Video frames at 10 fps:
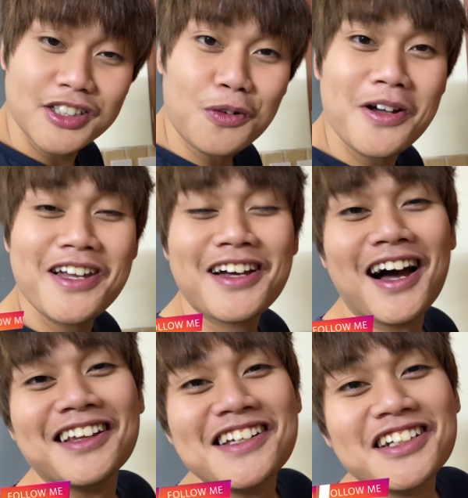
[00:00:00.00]
Trong khi
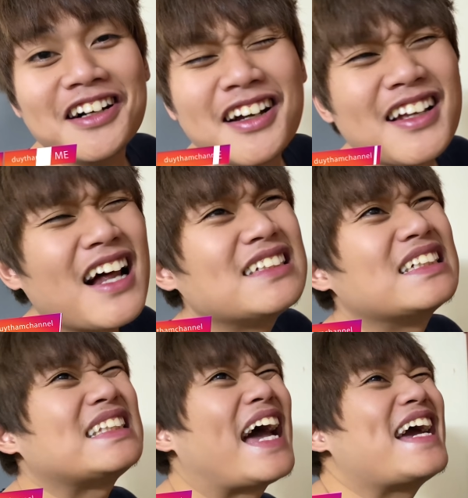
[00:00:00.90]
cả thế giới người ta đang
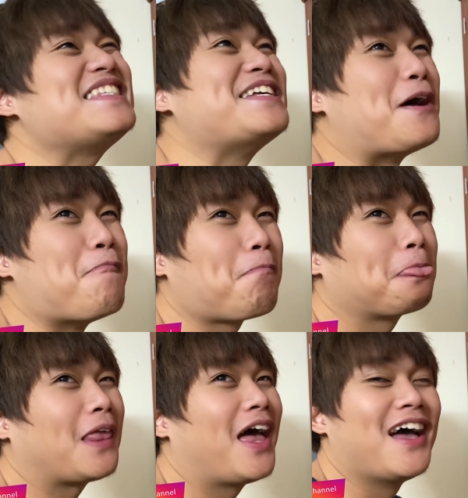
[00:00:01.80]
trên tay cái gì nhỉ?
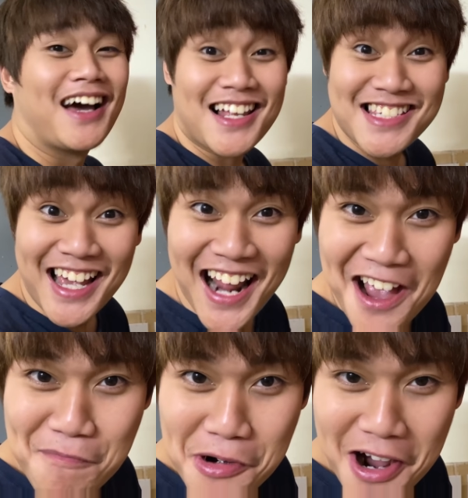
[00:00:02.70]
Galaxy S
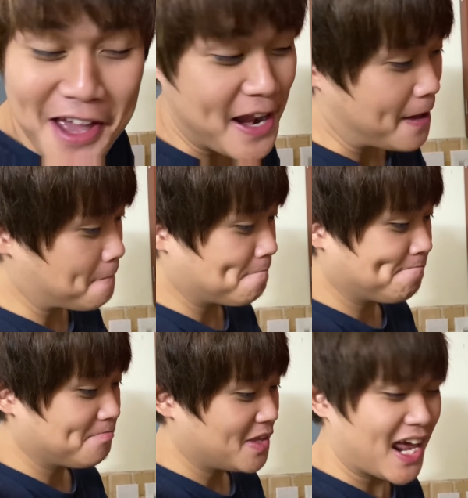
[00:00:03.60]
hai mươi này,
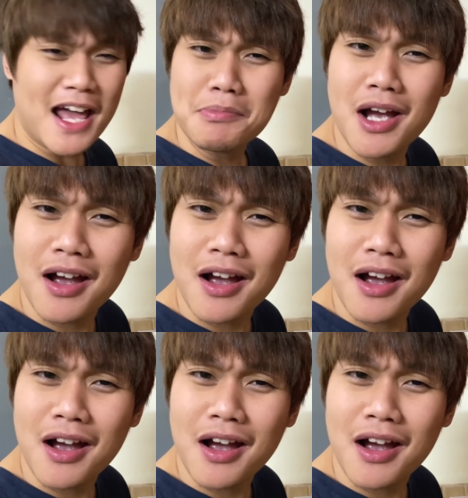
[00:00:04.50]
S hai mươi